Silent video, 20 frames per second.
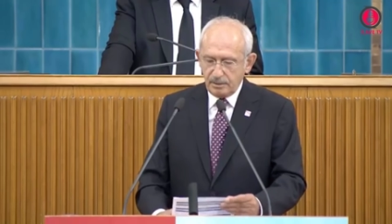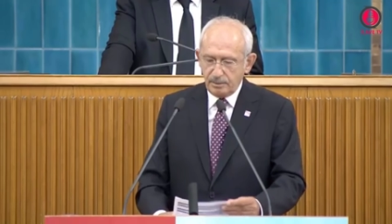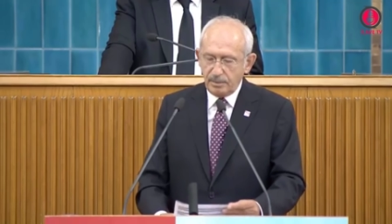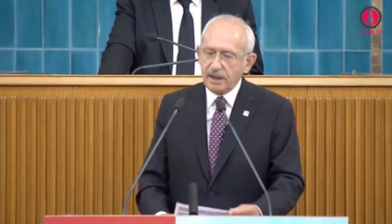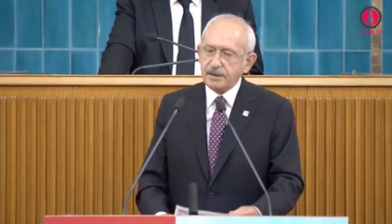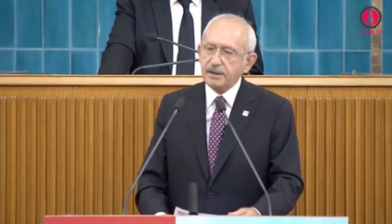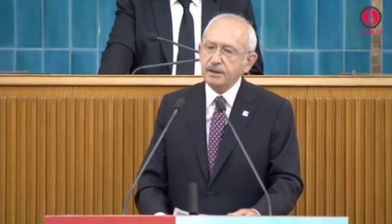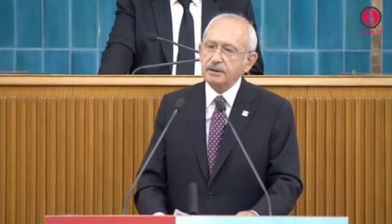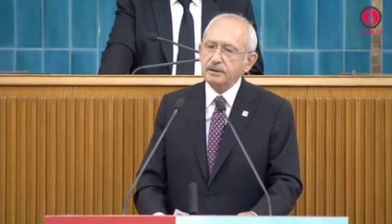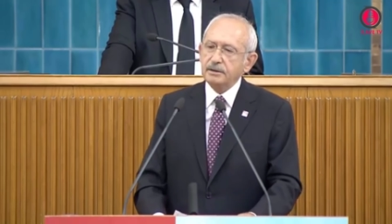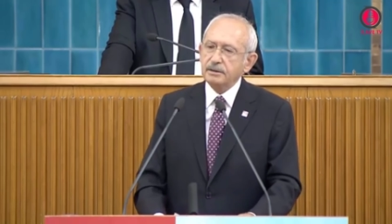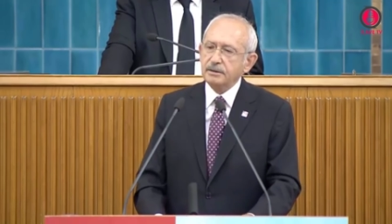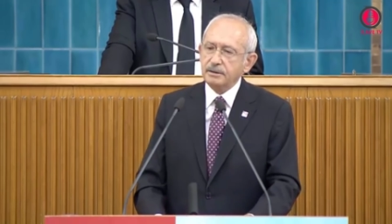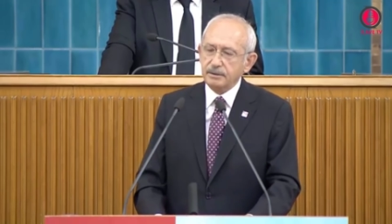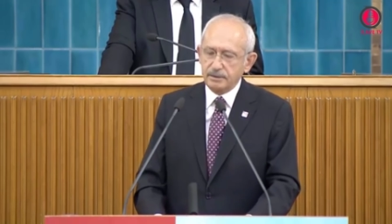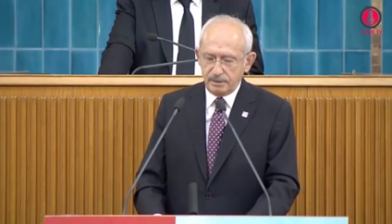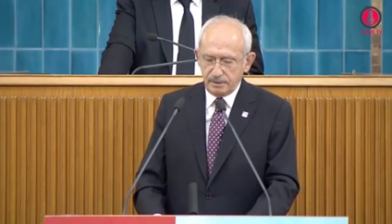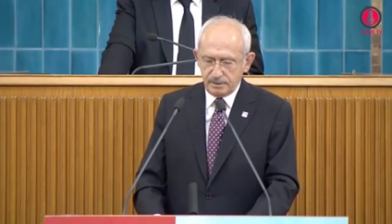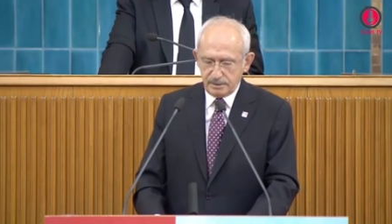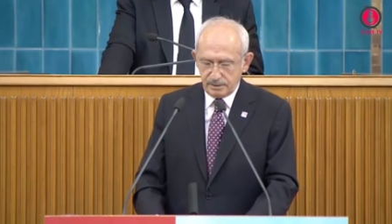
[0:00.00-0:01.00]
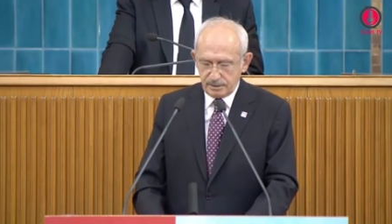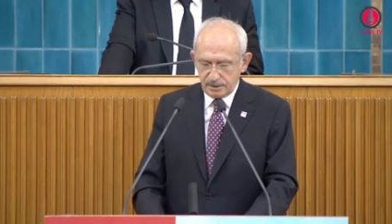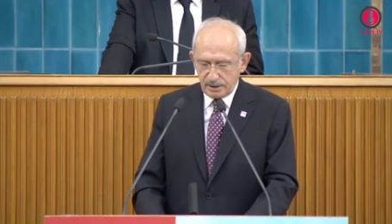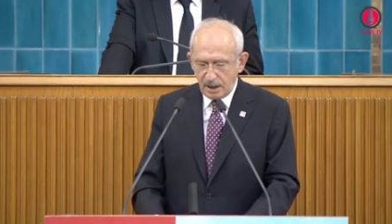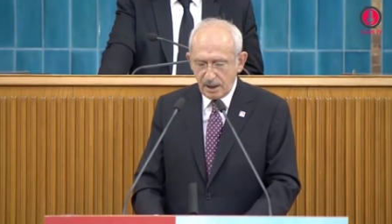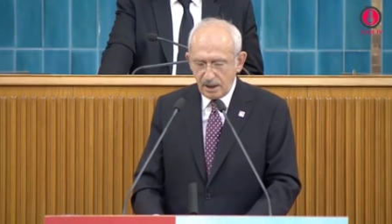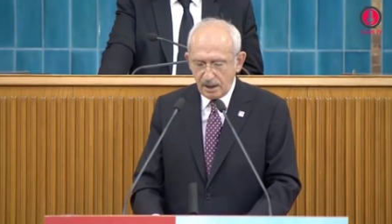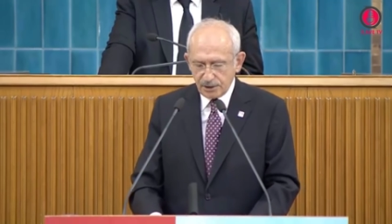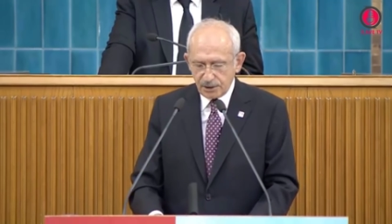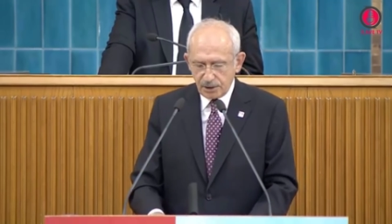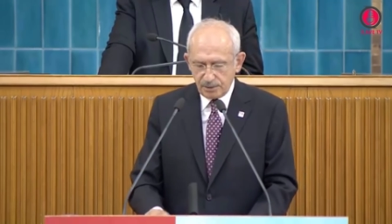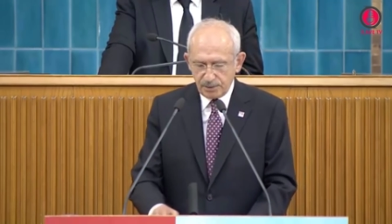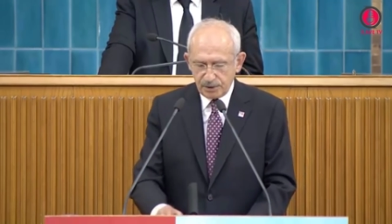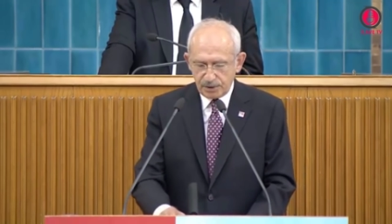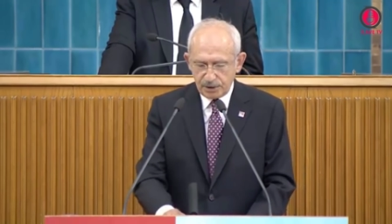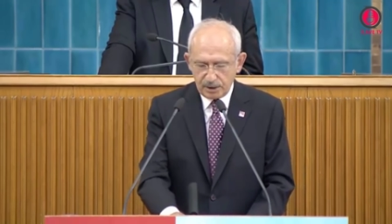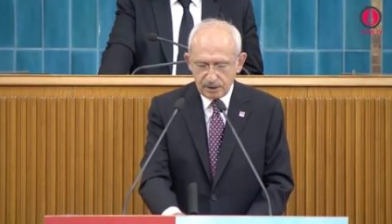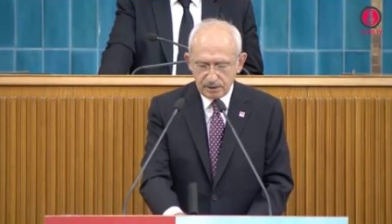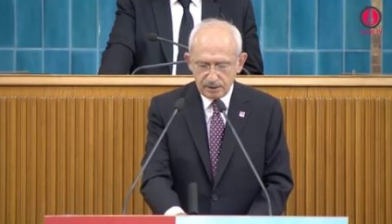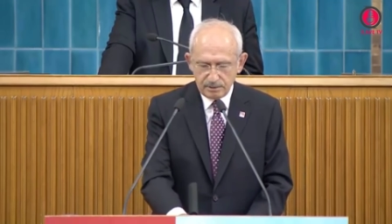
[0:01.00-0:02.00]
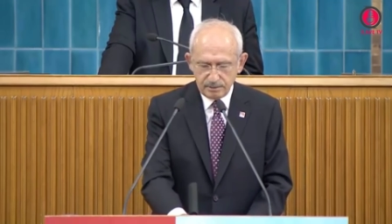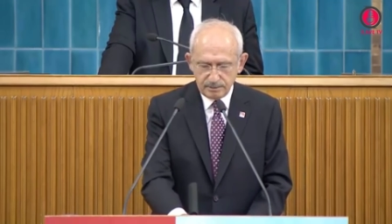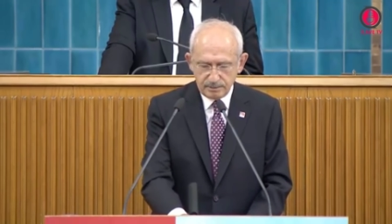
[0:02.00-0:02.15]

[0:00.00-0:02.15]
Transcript: Bakın daha acı bir şey.